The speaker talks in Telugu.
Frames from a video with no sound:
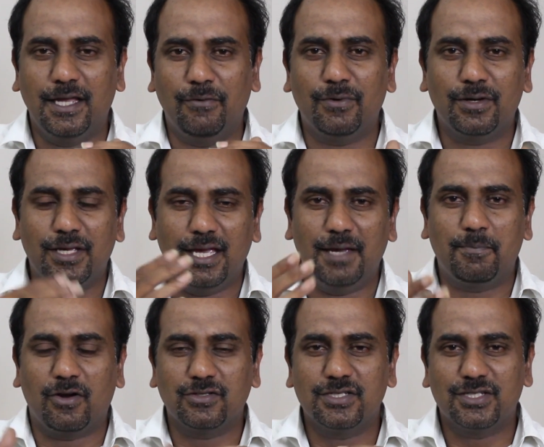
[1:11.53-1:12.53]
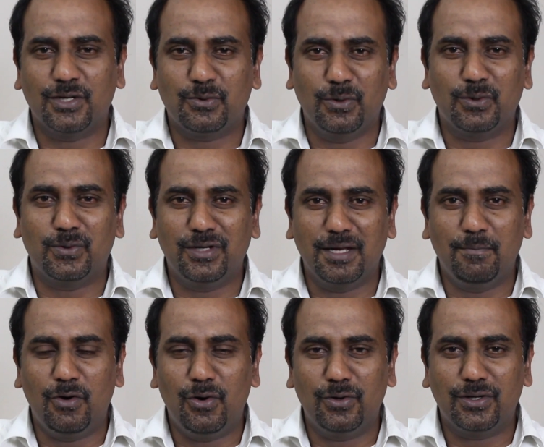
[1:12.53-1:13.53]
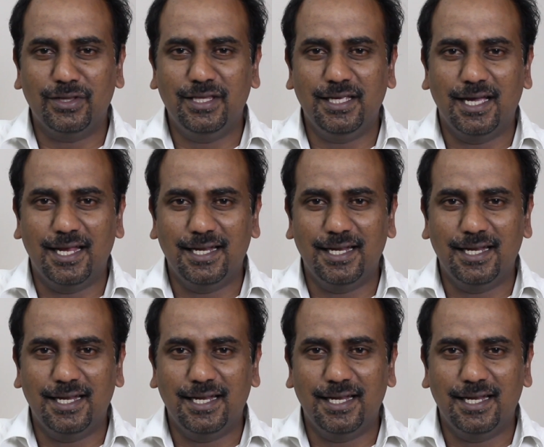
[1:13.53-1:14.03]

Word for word: ఎవరు ఏ ప్రాసెసర్ కొనుక్కుంటే బాగుంటుంది